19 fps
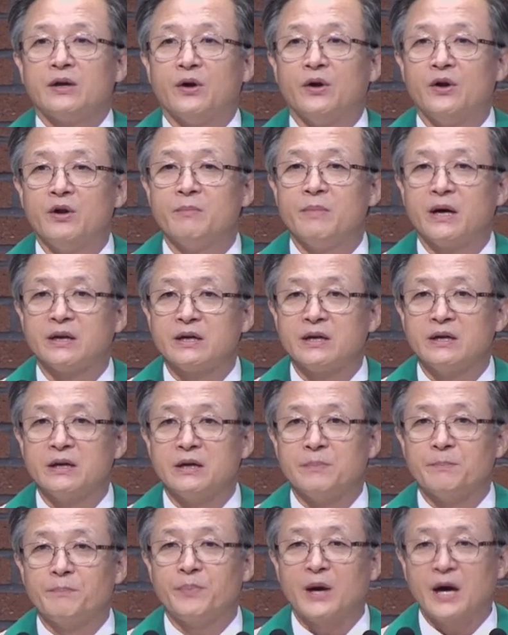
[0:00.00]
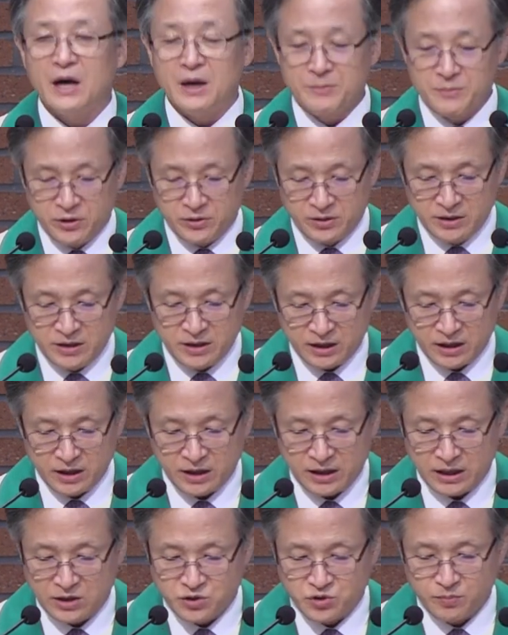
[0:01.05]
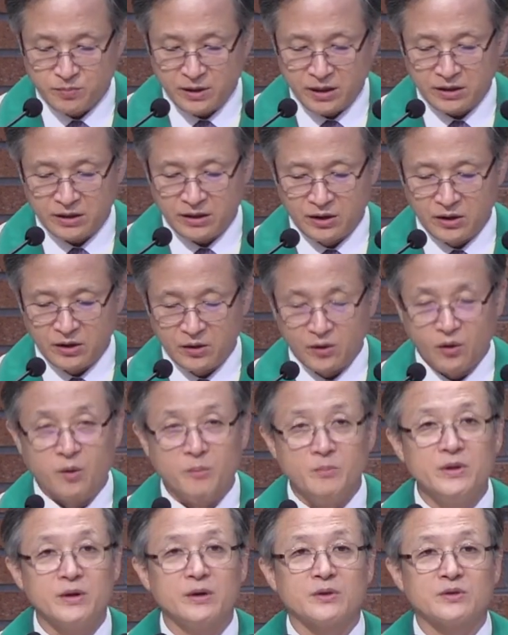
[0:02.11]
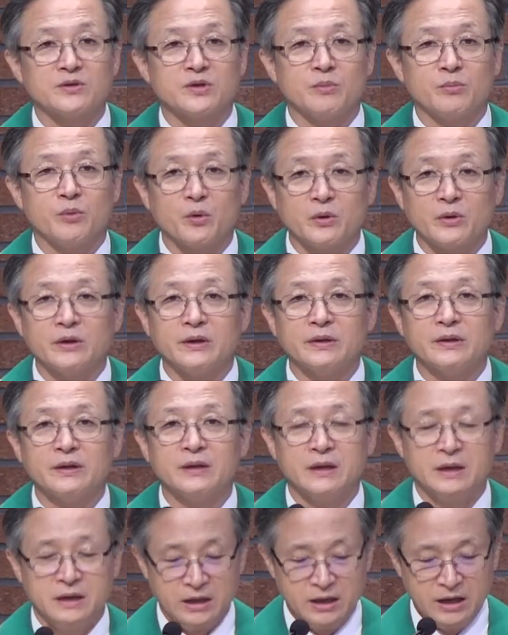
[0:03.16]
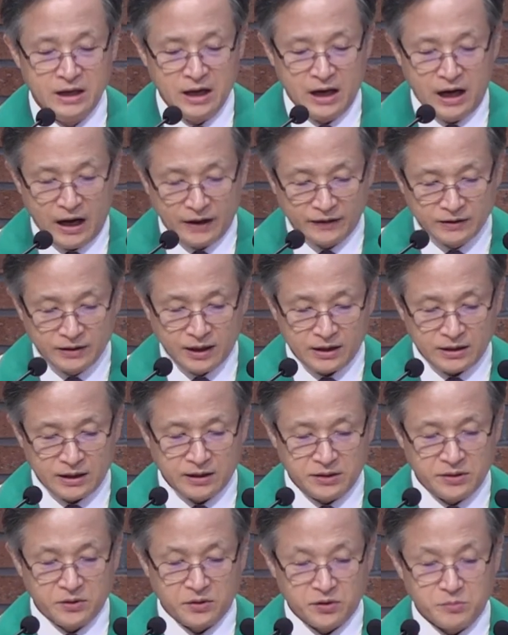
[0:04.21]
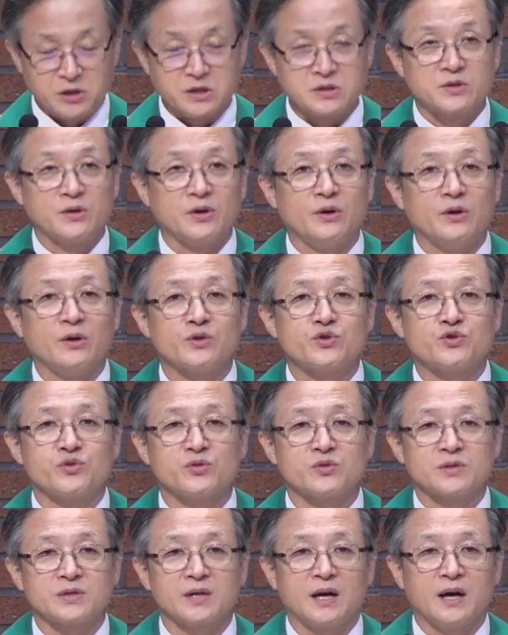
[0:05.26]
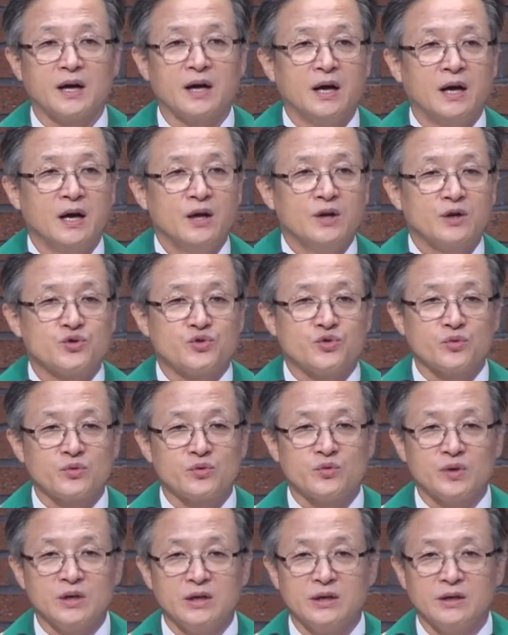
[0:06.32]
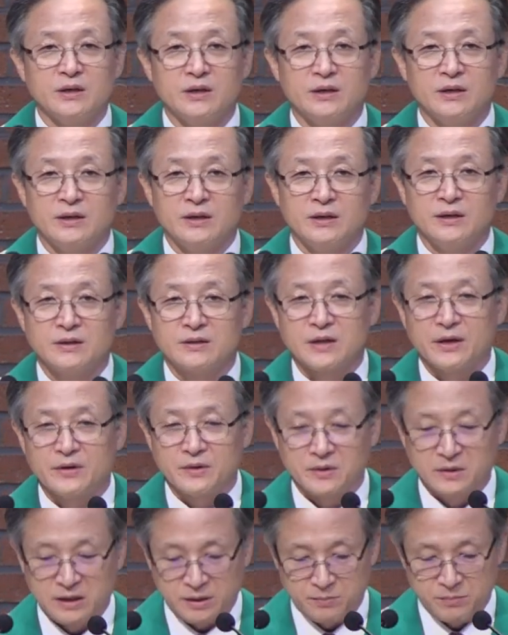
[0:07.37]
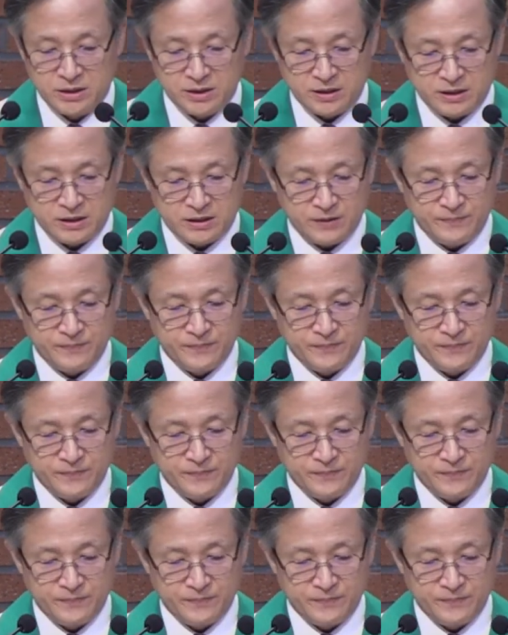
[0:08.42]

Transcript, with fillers: 결말이 파멸을 향해 갈 수밖에 없는 것을 보고는 안타깝게 여기면서 축사, 축귀 사역을 합니다.